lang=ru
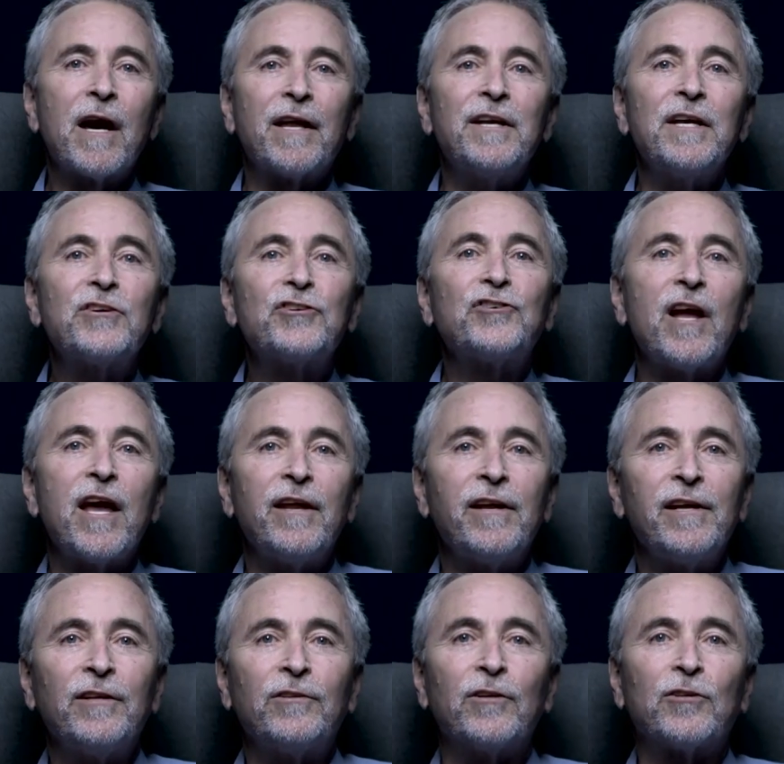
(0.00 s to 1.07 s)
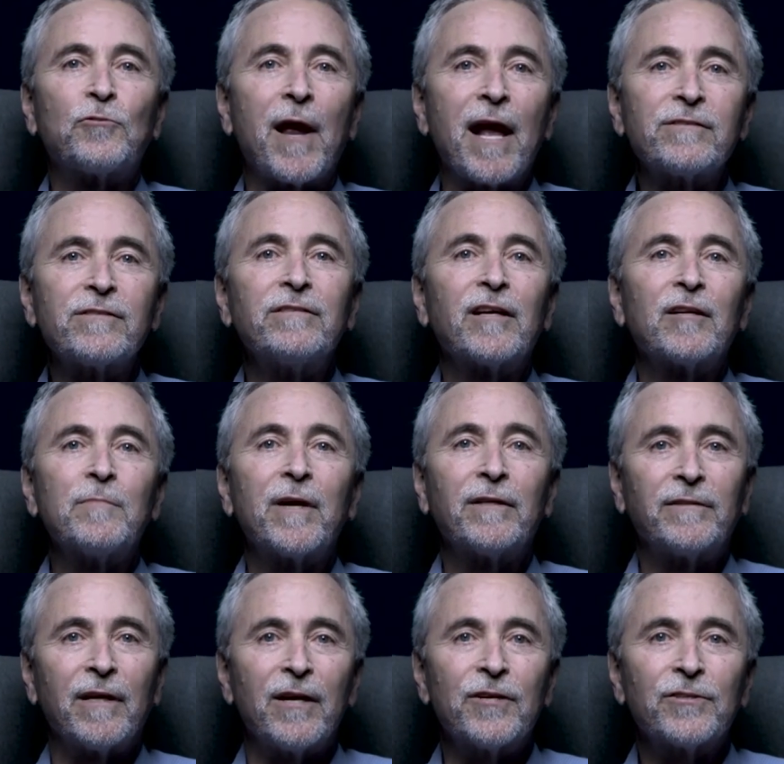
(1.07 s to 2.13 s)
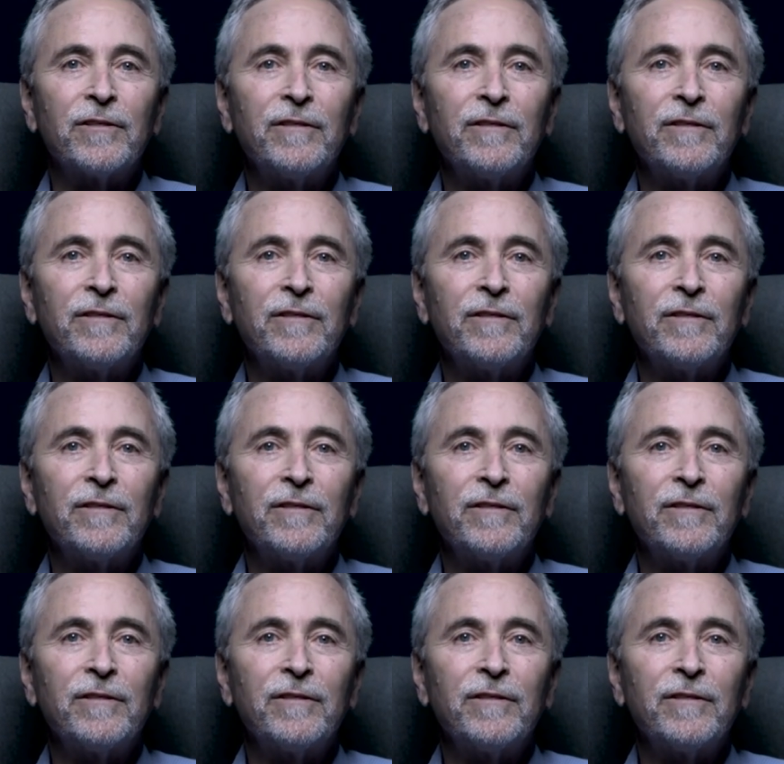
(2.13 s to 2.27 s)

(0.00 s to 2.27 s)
году. Мы стали заниматься трансцендентальной